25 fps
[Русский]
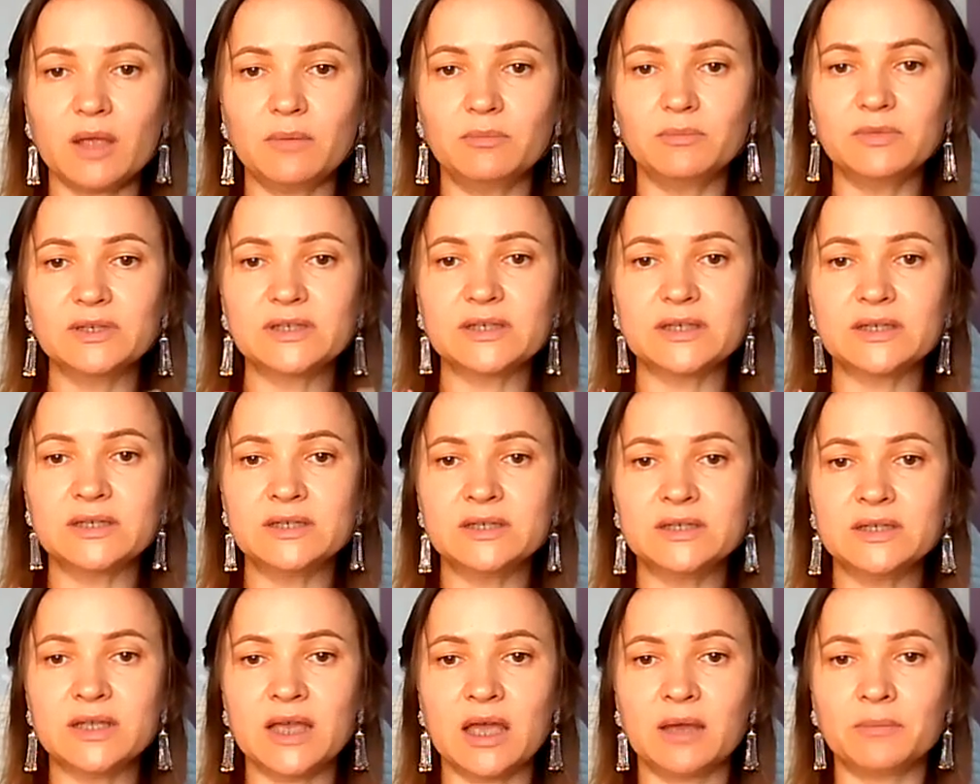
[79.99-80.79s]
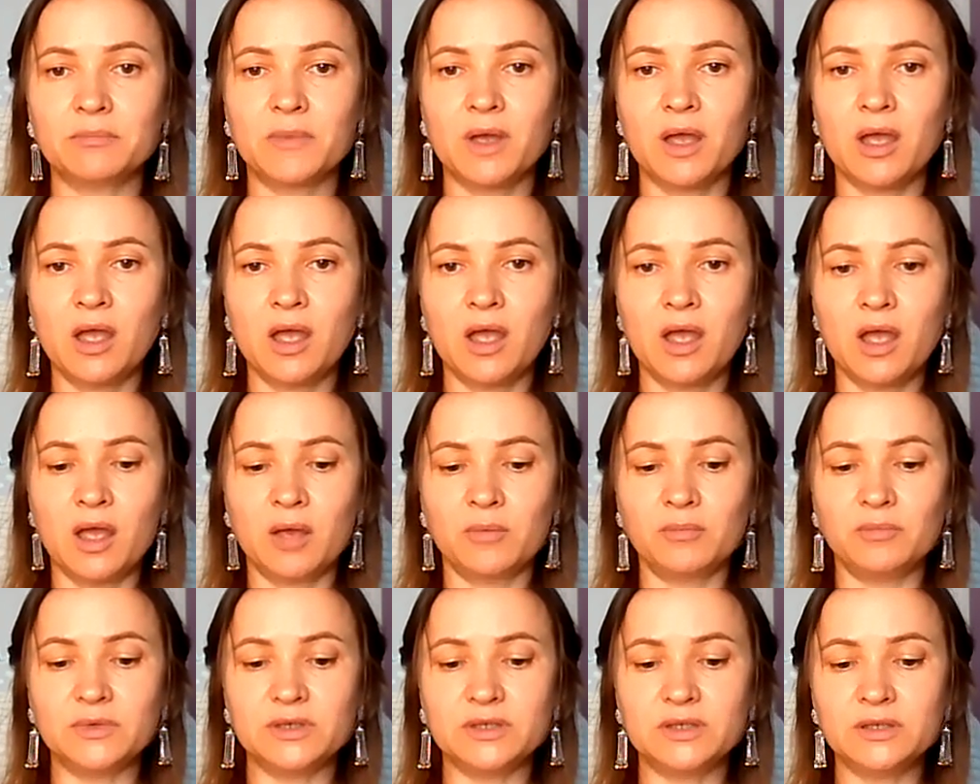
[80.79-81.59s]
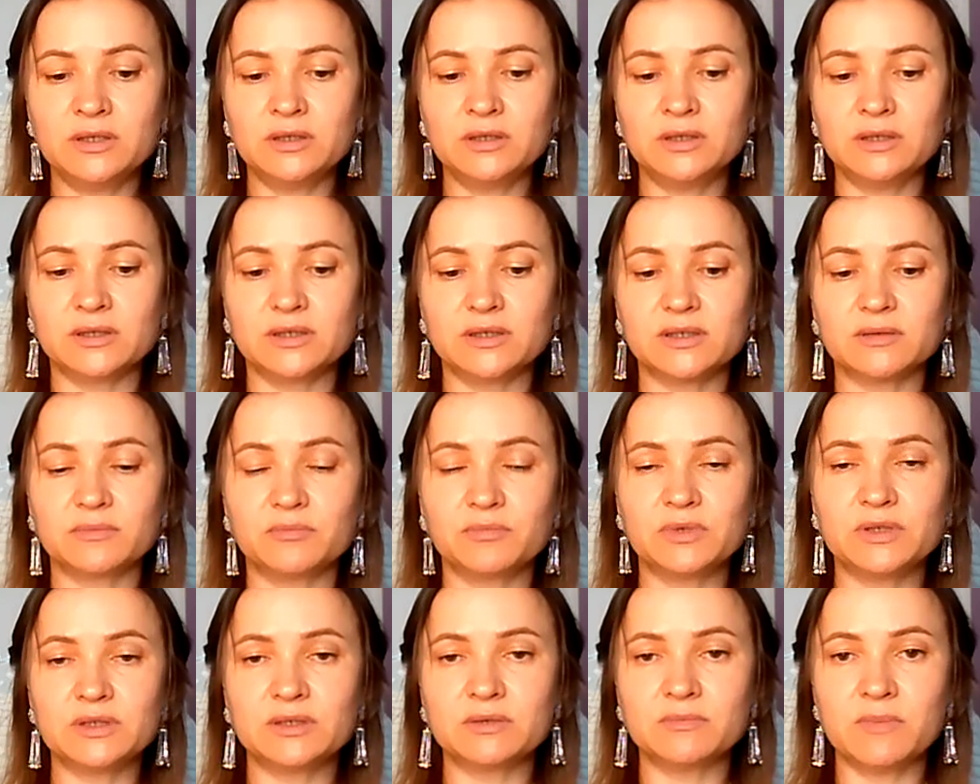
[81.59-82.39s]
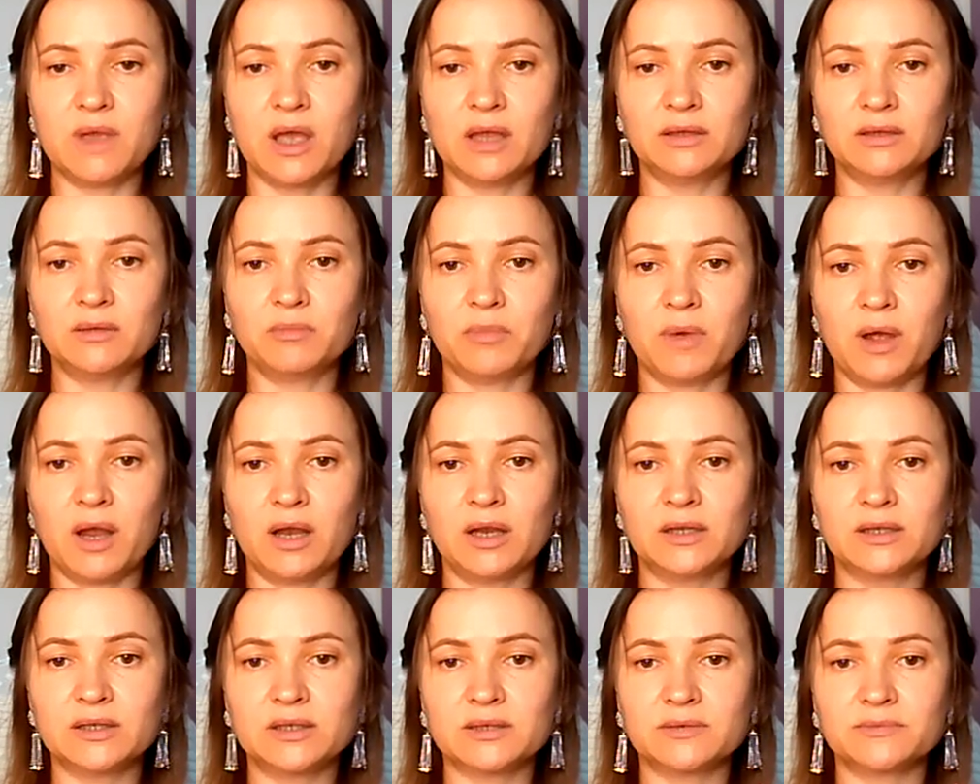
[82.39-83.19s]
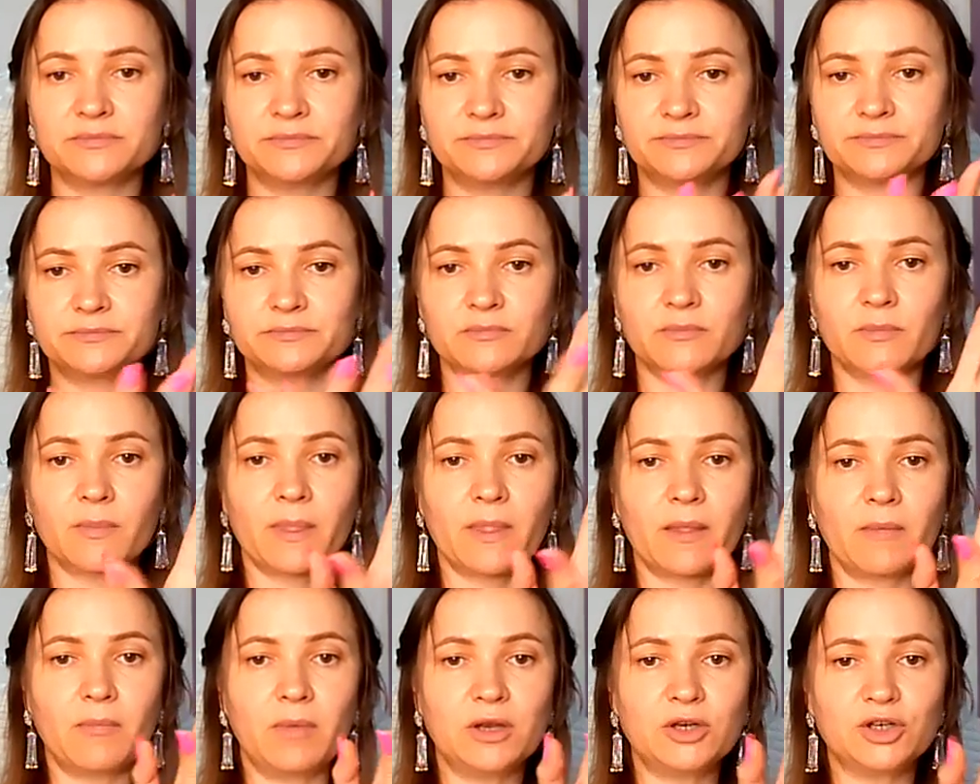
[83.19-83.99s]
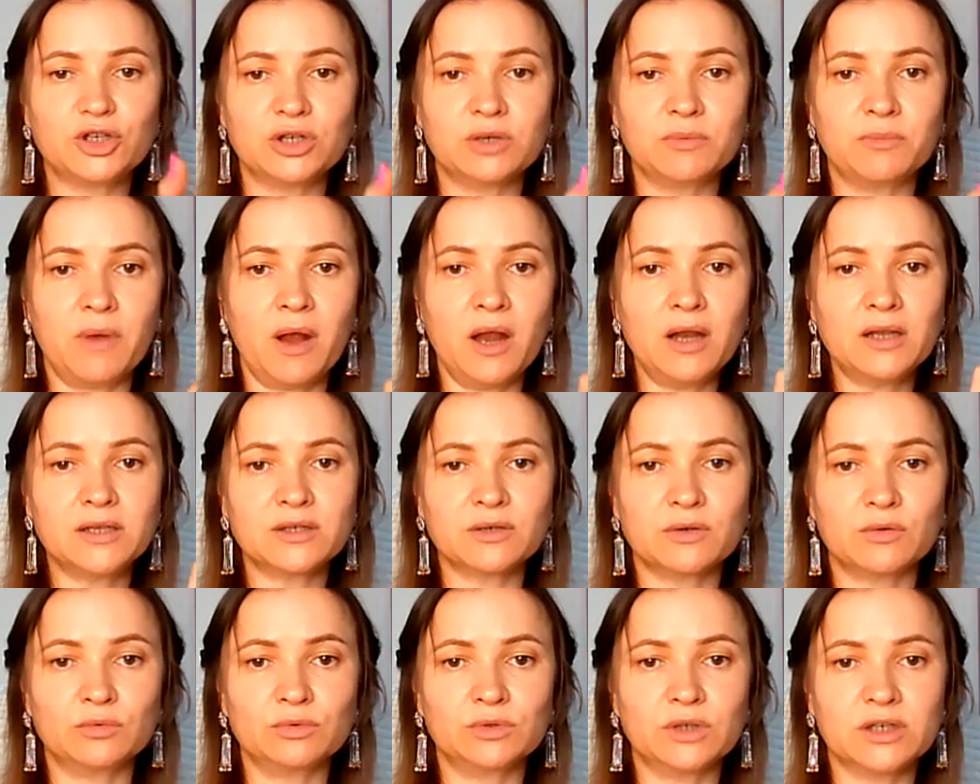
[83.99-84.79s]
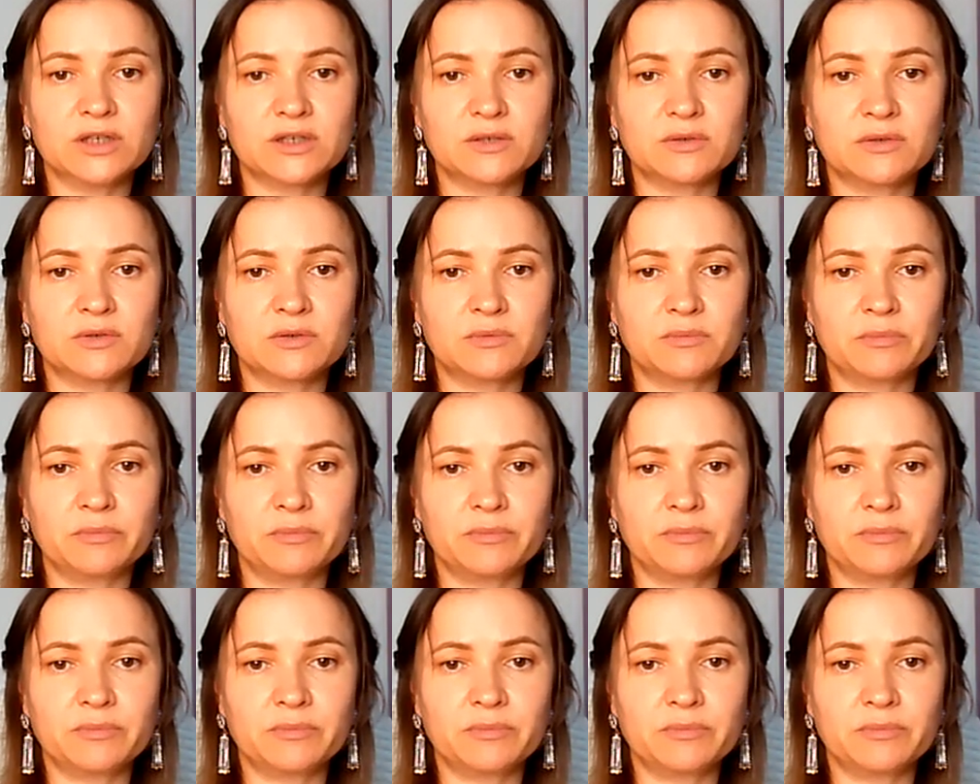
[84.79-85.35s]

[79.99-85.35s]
Мы соединяем мизинец, безымянный палец большие пальцы у нас